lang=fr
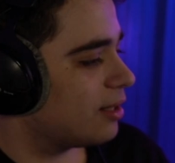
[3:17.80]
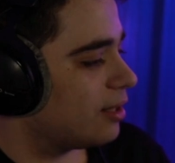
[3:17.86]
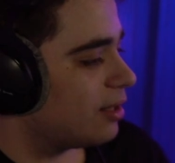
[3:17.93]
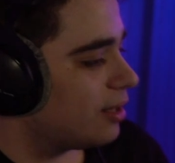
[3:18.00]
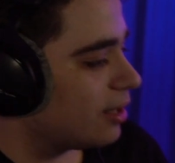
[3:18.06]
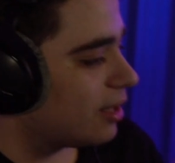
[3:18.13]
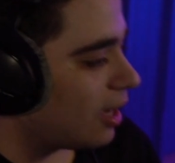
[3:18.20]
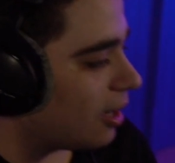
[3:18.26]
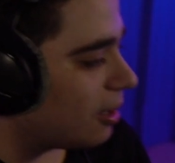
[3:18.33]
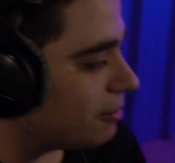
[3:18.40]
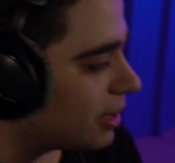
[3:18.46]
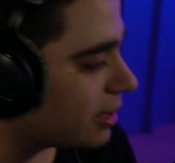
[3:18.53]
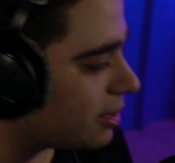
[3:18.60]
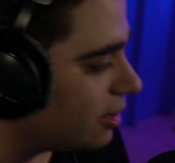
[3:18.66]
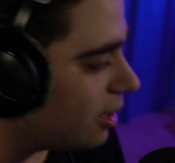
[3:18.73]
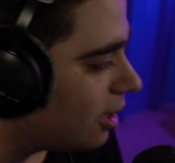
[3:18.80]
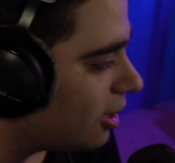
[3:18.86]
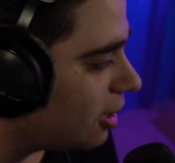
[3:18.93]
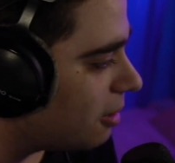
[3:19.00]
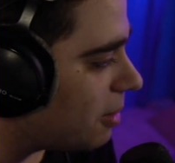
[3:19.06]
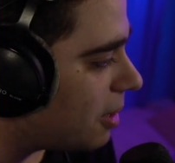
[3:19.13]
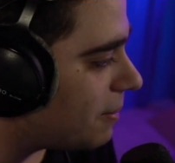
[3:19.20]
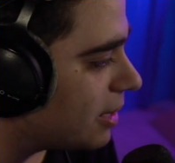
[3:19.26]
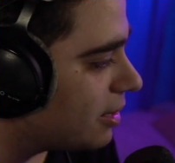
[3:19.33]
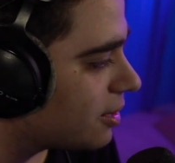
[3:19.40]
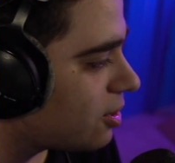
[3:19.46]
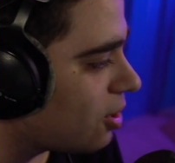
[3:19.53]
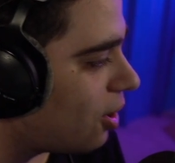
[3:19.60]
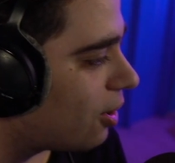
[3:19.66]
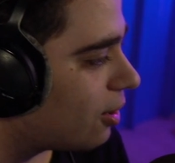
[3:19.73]
Les gars, merci euh, Maman
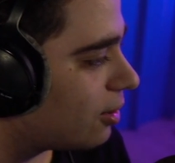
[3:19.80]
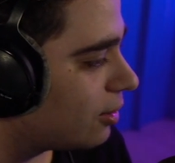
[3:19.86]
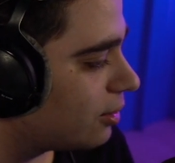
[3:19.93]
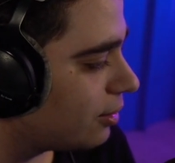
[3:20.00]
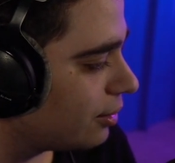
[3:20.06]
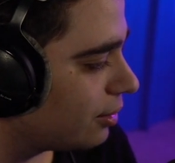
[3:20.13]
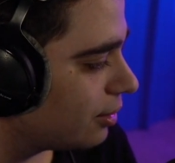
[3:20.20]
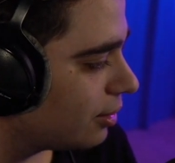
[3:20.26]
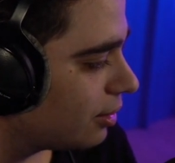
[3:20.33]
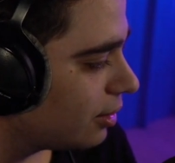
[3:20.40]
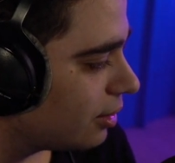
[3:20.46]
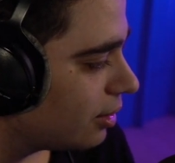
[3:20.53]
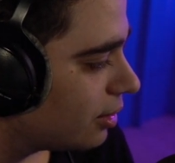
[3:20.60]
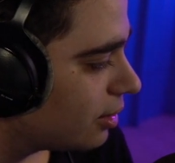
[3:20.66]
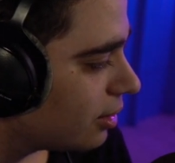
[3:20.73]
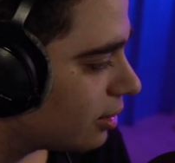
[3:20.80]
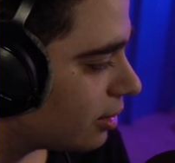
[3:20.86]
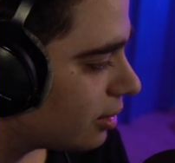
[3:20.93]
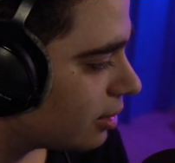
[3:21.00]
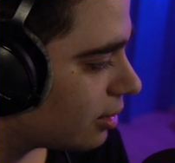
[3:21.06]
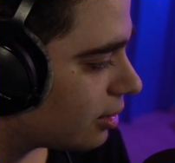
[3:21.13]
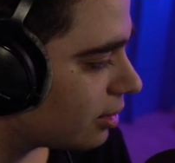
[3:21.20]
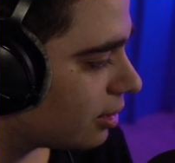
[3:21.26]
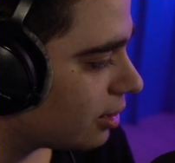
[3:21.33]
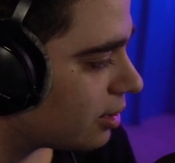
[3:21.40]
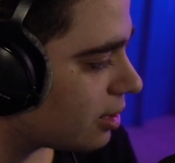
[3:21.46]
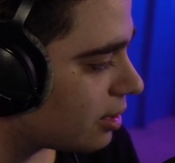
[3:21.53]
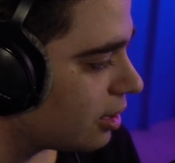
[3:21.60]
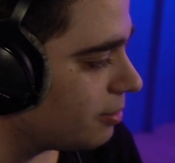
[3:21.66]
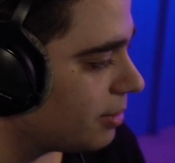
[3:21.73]
Nestor.
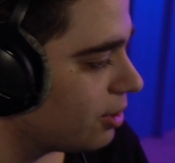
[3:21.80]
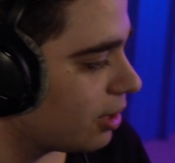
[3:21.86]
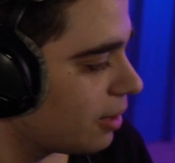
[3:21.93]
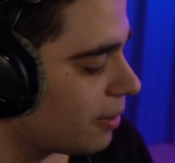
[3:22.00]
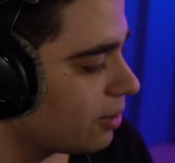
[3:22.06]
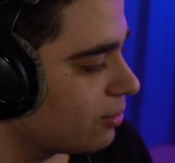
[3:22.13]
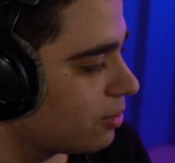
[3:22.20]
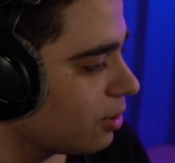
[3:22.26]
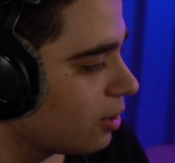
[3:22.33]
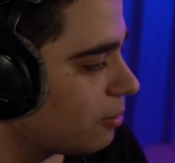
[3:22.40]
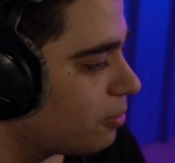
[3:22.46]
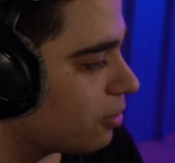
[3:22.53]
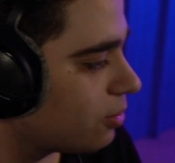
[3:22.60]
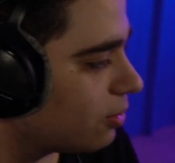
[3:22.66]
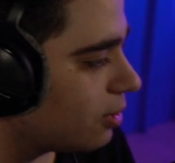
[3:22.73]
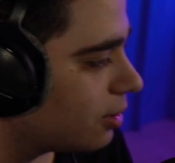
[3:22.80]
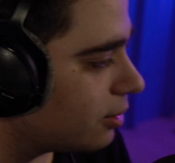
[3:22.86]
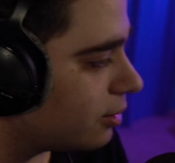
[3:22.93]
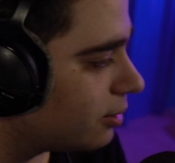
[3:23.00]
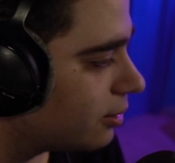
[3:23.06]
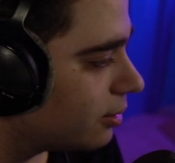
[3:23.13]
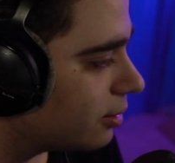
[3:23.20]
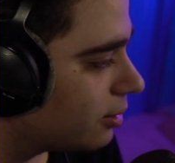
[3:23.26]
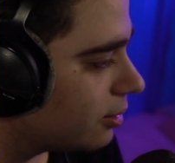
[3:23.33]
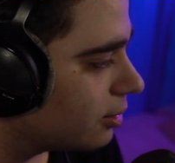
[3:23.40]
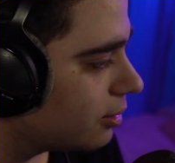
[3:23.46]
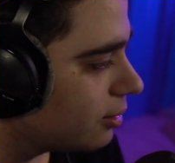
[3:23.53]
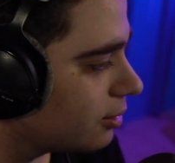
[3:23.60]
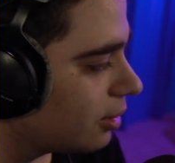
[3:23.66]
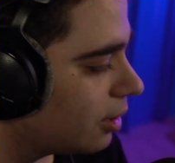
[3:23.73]
C'est qui le meilleur après Young Tug pour toi
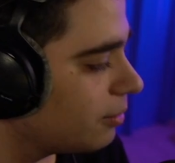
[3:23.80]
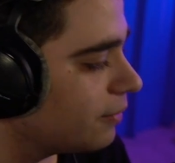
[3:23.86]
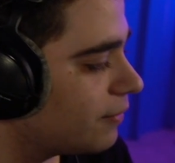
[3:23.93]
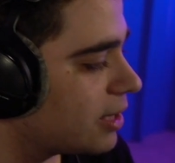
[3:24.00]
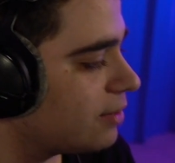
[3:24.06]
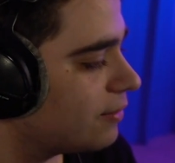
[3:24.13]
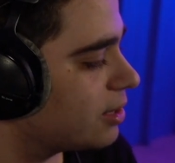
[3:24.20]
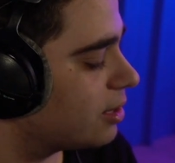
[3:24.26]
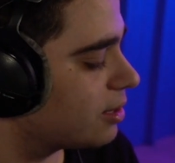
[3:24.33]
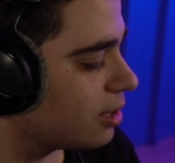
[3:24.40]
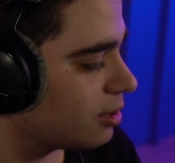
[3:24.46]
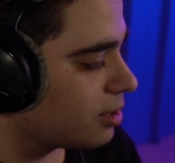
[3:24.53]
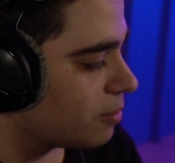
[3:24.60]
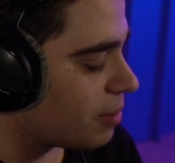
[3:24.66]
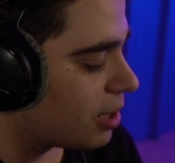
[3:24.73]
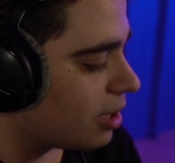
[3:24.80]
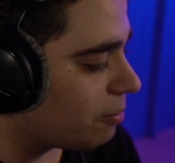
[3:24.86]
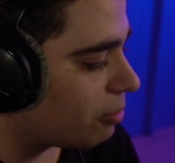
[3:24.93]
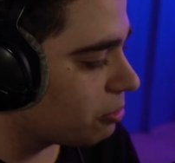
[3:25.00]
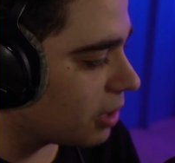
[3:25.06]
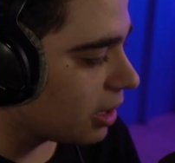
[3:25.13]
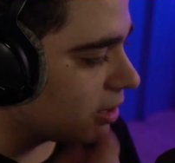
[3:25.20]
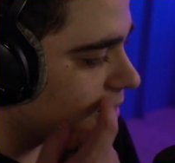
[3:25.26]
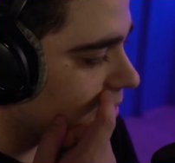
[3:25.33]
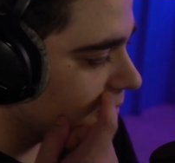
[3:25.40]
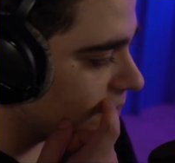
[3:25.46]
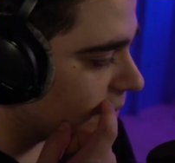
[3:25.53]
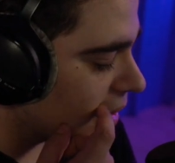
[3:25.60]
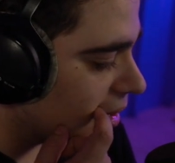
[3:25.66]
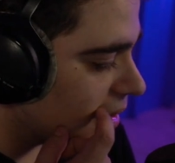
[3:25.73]
Non, mais vas-y, vas-y, c'est pas la première ligue.
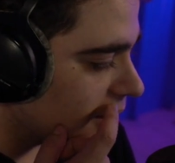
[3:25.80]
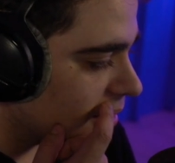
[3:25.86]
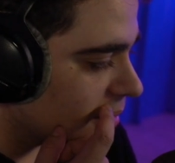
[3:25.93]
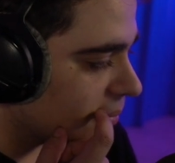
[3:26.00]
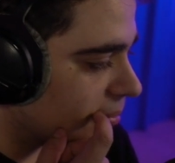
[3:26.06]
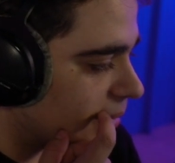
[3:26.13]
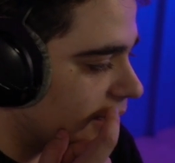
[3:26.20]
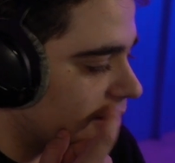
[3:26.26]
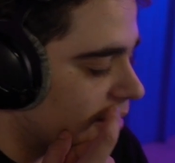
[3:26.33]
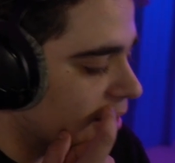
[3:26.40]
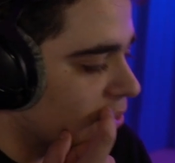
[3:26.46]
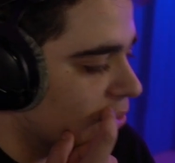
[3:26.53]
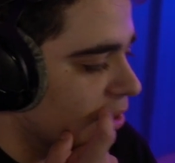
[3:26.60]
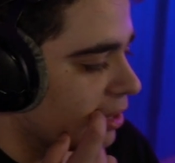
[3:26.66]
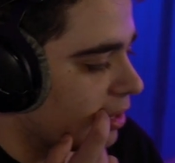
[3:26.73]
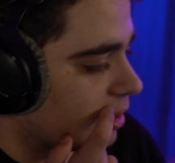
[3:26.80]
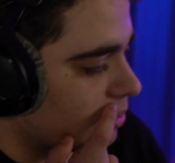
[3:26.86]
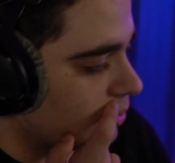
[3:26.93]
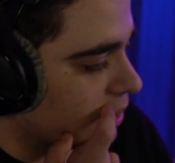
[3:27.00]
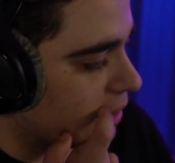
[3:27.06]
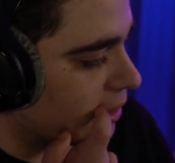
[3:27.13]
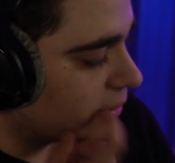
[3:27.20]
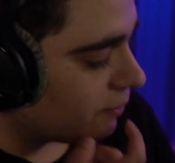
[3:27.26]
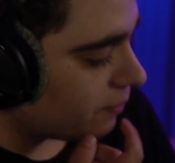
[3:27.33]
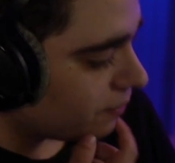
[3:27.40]
Mais attendez, attendez.